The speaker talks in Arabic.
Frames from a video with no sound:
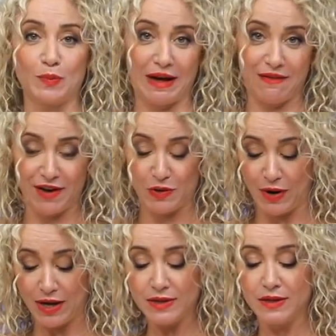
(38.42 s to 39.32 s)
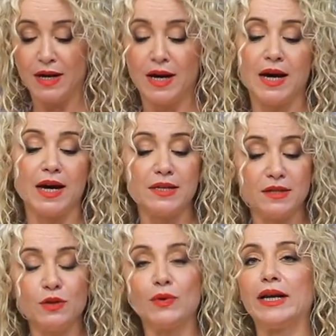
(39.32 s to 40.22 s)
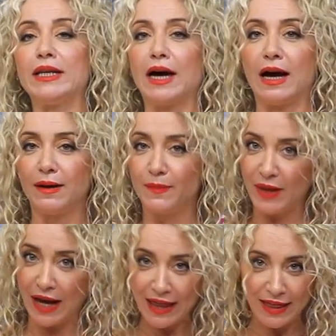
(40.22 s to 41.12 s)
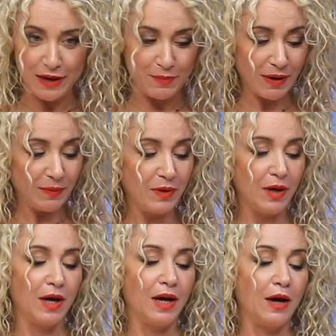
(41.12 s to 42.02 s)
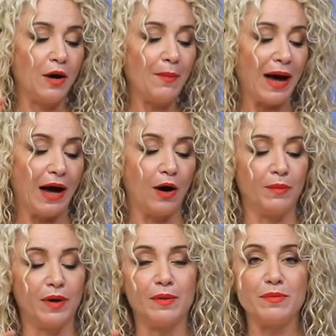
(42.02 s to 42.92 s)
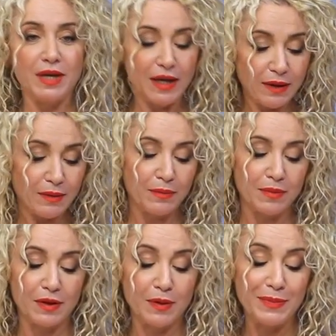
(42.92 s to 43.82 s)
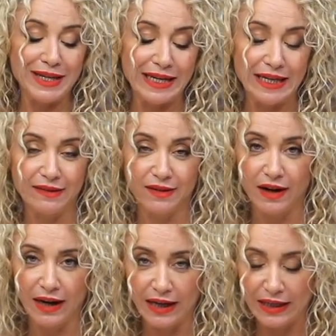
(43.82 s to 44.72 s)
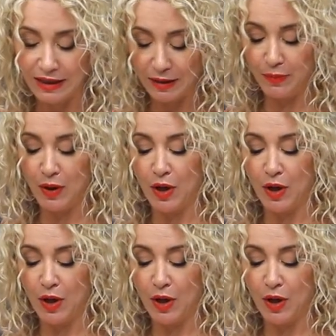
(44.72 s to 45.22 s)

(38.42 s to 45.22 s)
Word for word: متاع فانواز نزيدوا عليها عظايمه معاهم 100 مليلتر حليب